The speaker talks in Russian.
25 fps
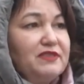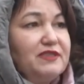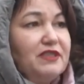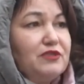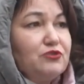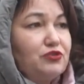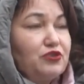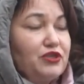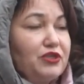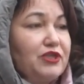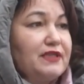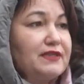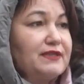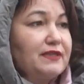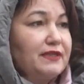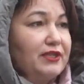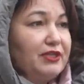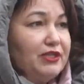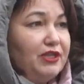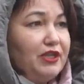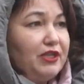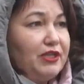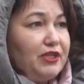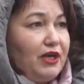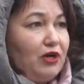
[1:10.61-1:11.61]
Мы здесь уже
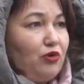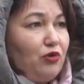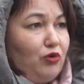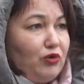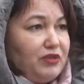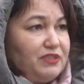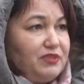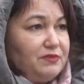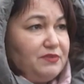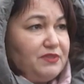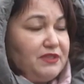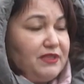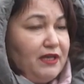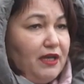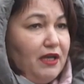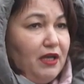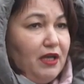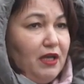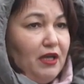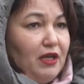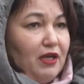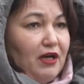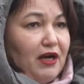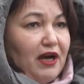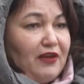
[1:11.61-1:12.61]
несколько дней
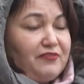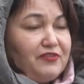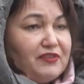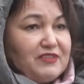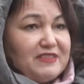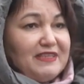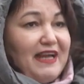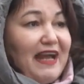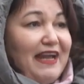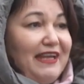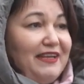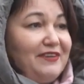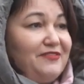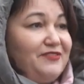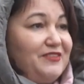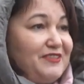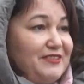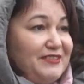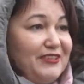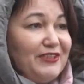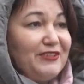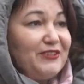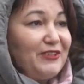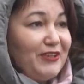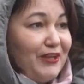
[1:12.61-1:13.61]
находимся, официально
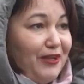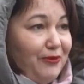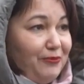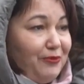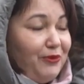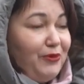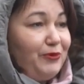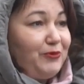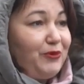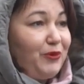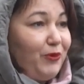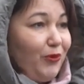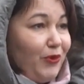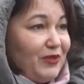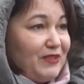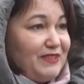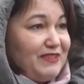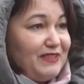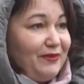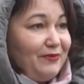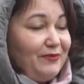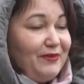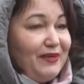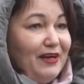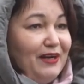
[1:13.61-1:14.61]
везде требуем,
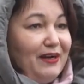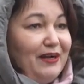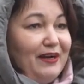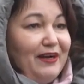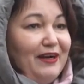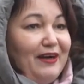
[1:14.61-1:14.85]
ходим,